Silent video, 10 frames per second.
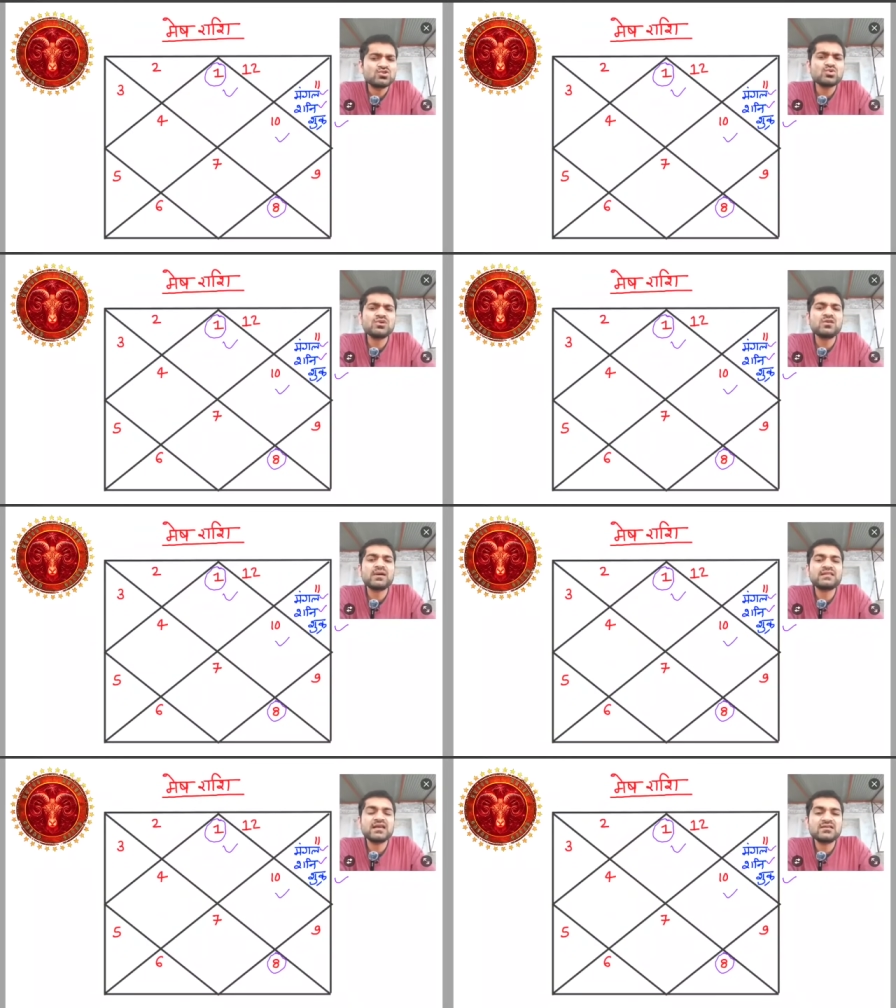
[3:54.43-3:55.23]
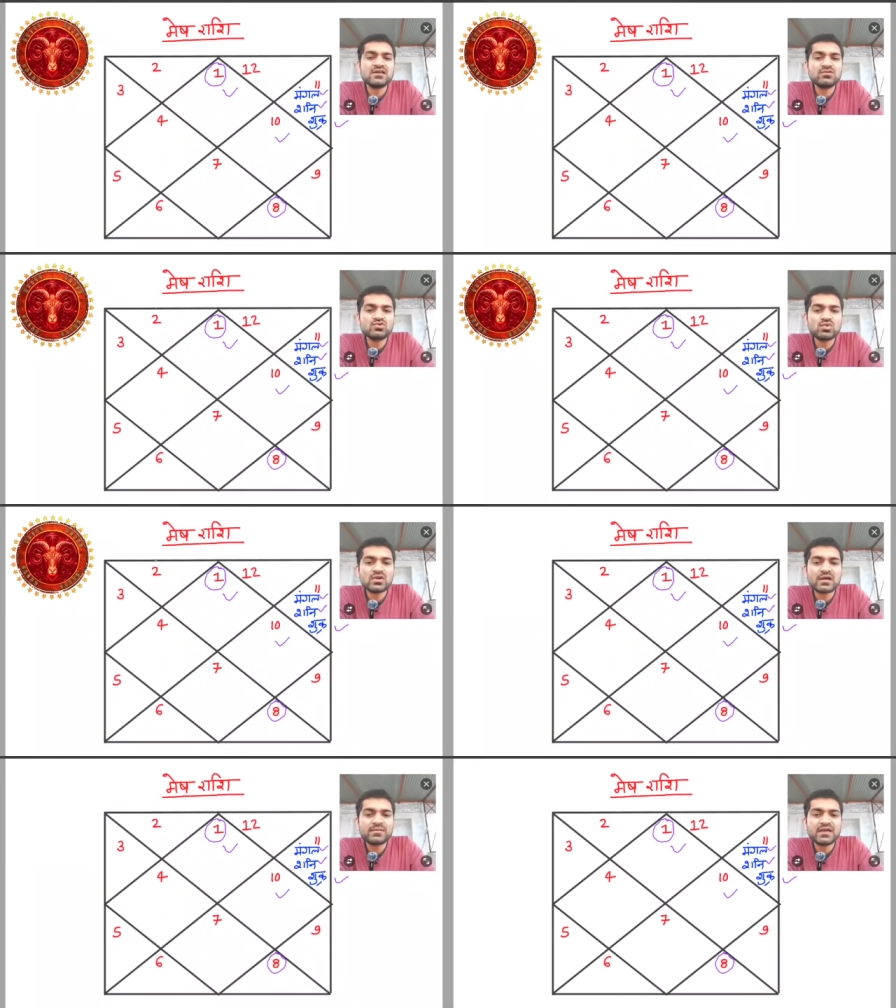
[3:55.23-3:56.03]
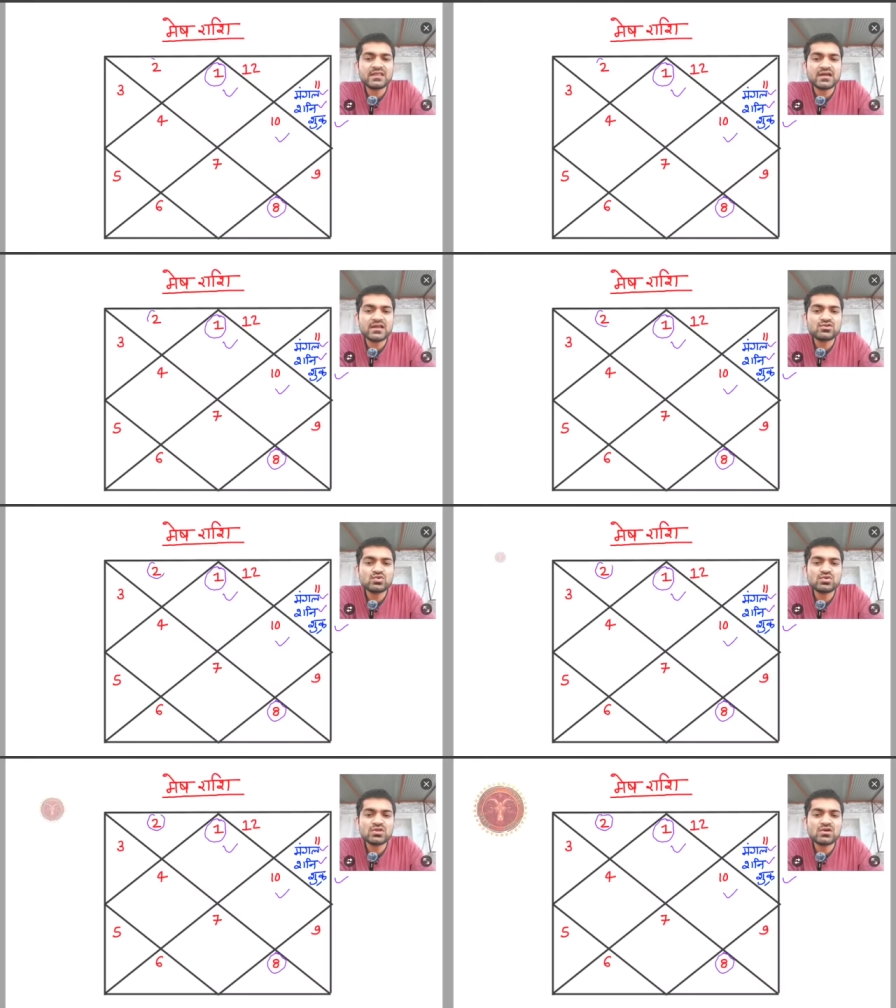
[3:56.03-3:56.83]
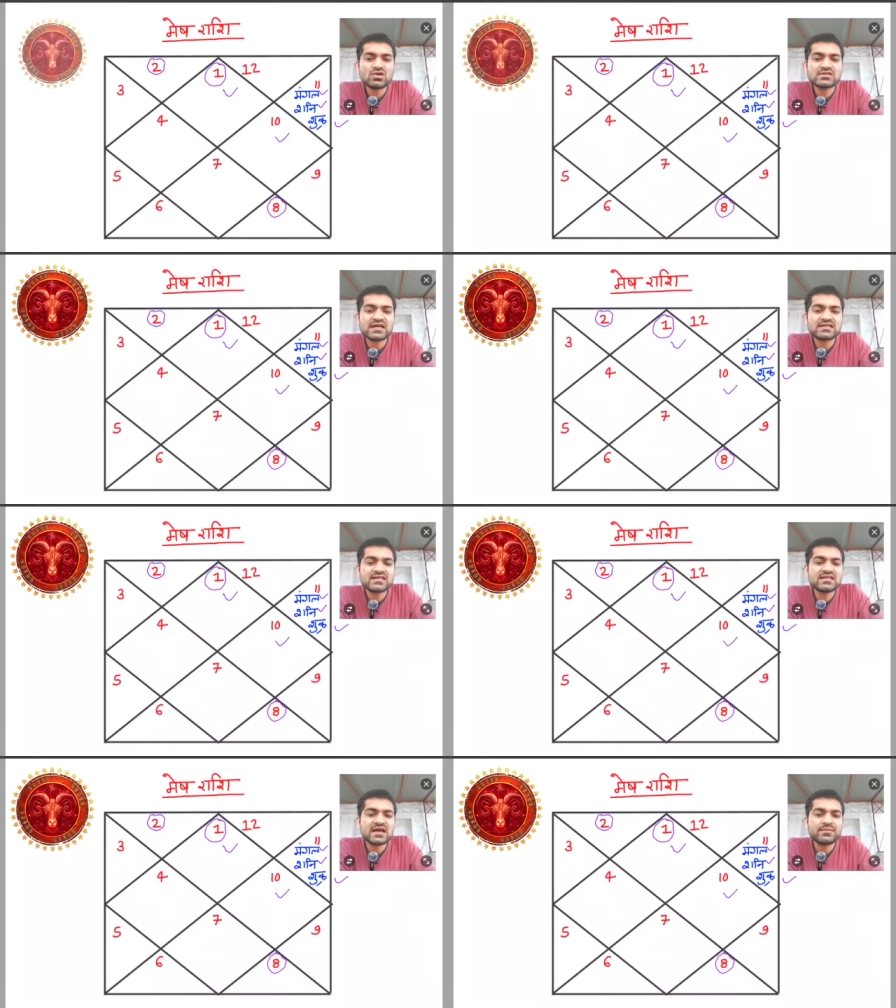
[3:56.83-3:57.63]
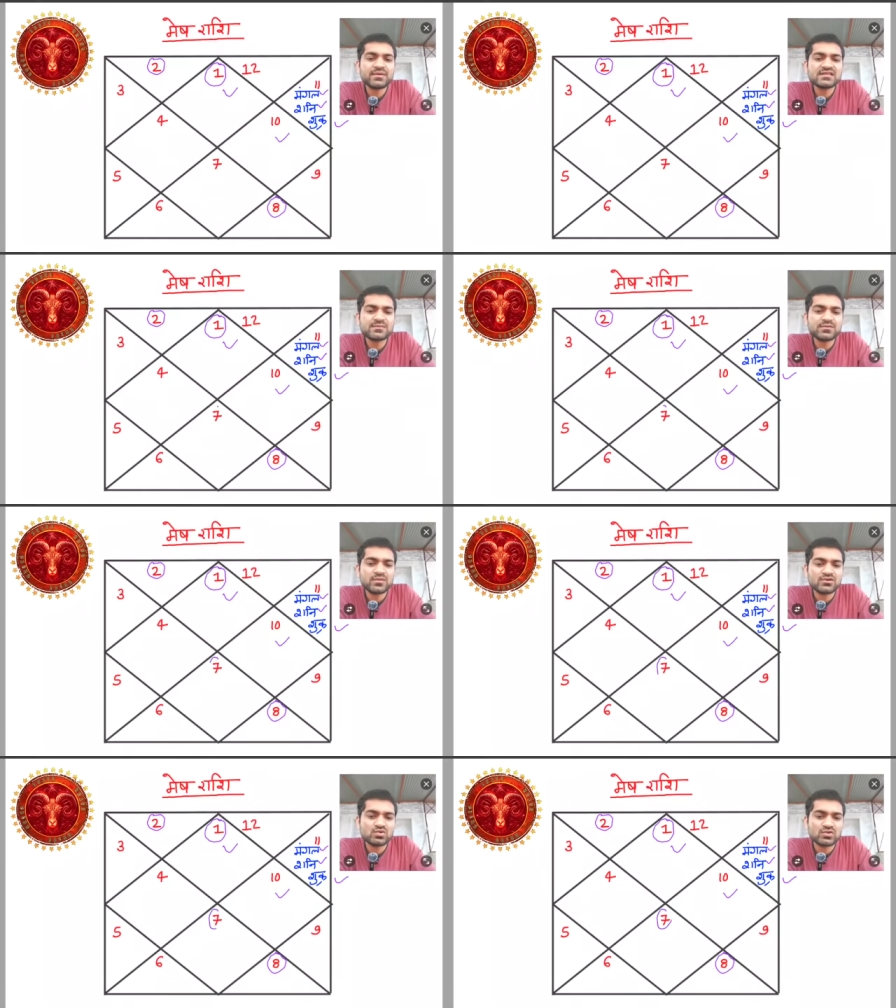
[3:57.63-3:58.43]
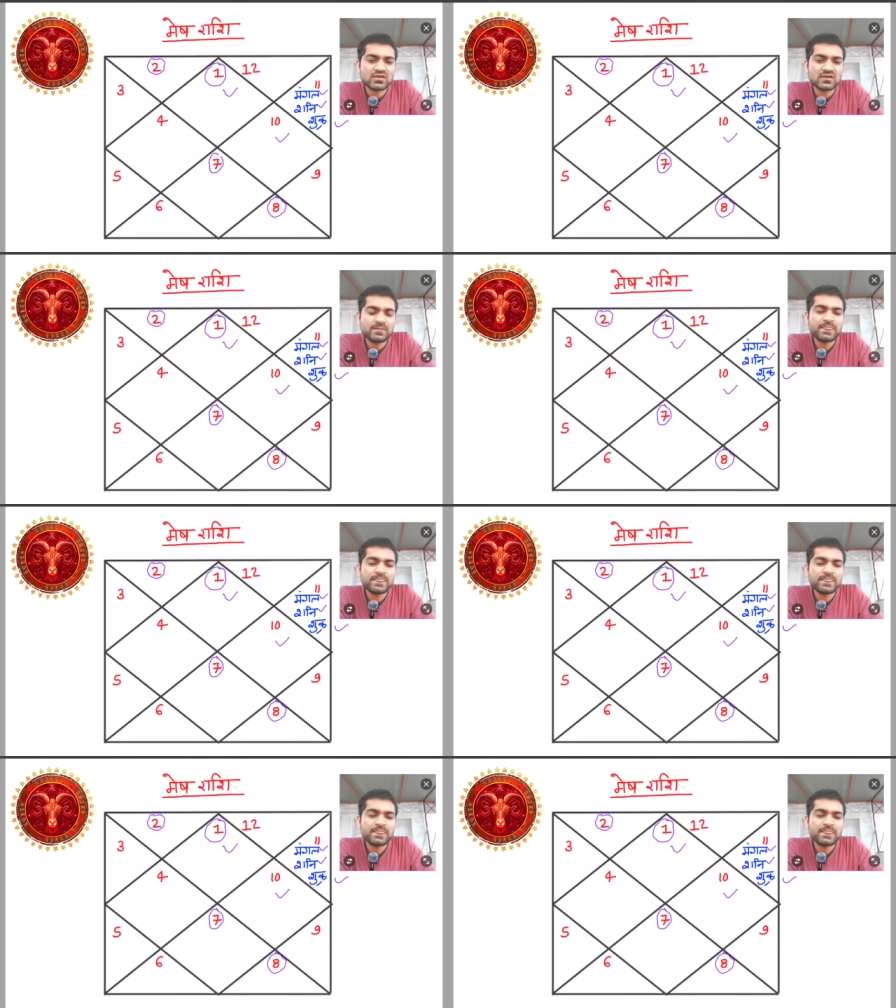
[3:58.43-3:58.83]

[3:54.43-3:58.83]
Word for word: शुक्र की बात किया जाए तो शुक्र आपके धनेश होते हैं और साथ साथ आपके सप्तमेश होते हैं